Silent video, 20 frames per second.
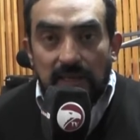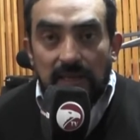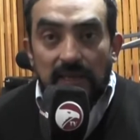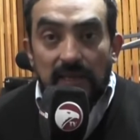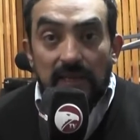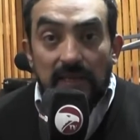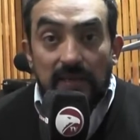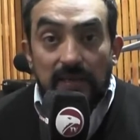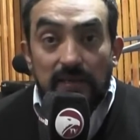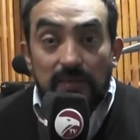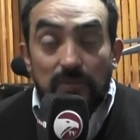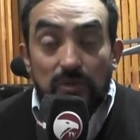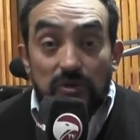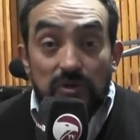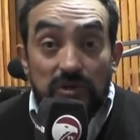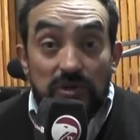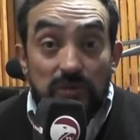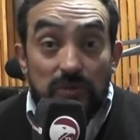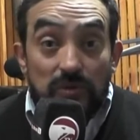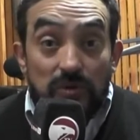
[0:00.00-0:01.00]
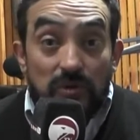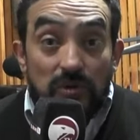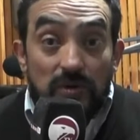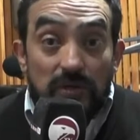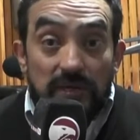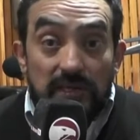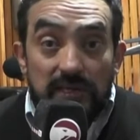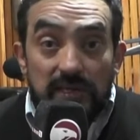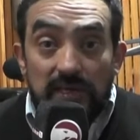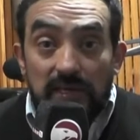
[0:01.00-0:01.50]
El motivo
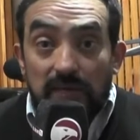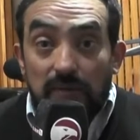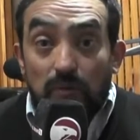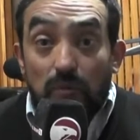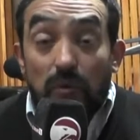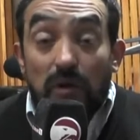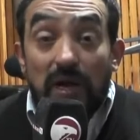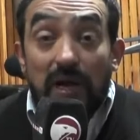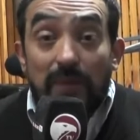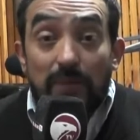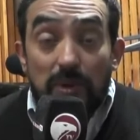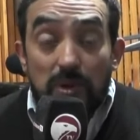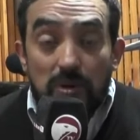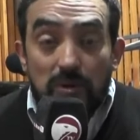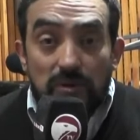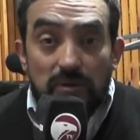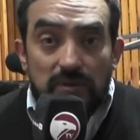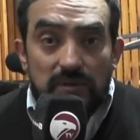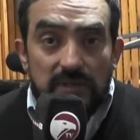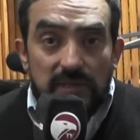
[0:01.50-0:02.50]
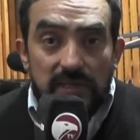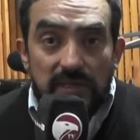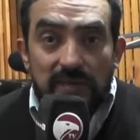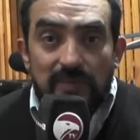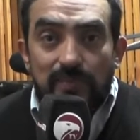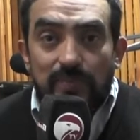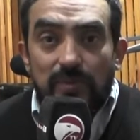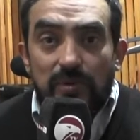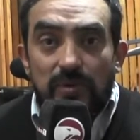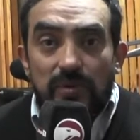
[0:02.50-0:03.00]
era un camión de
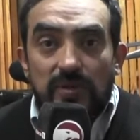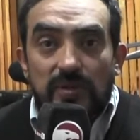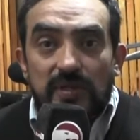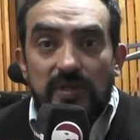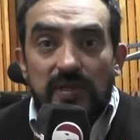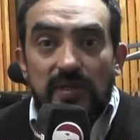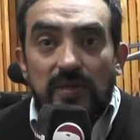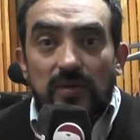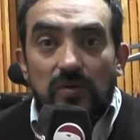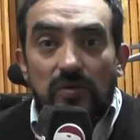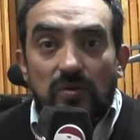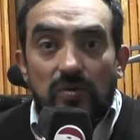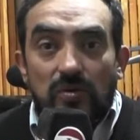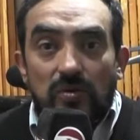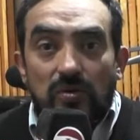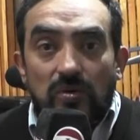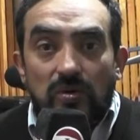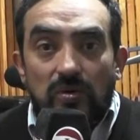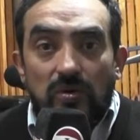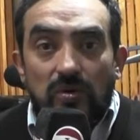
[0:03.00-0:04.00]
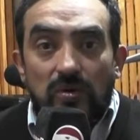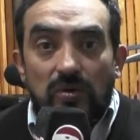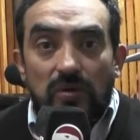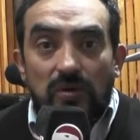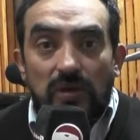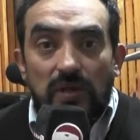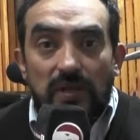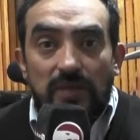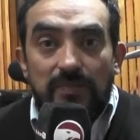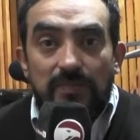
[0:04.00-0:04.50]
gran porte, logró
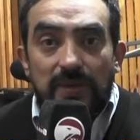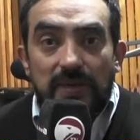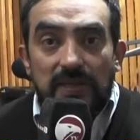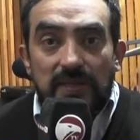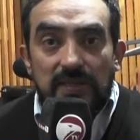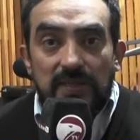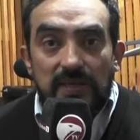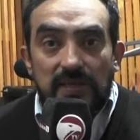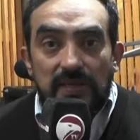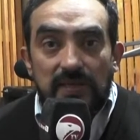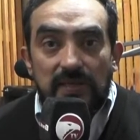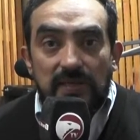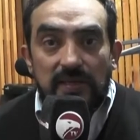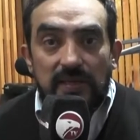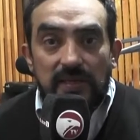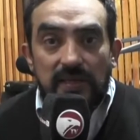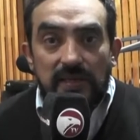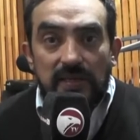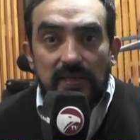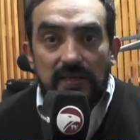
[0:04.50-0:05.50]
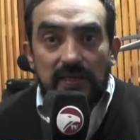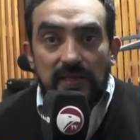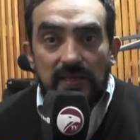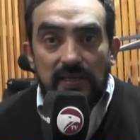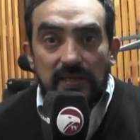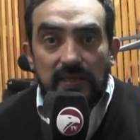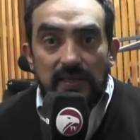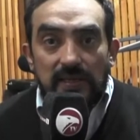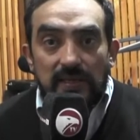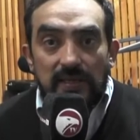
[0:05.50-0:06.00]
impactar
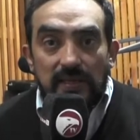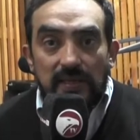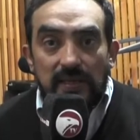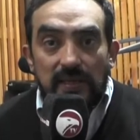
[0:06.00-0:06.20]
en,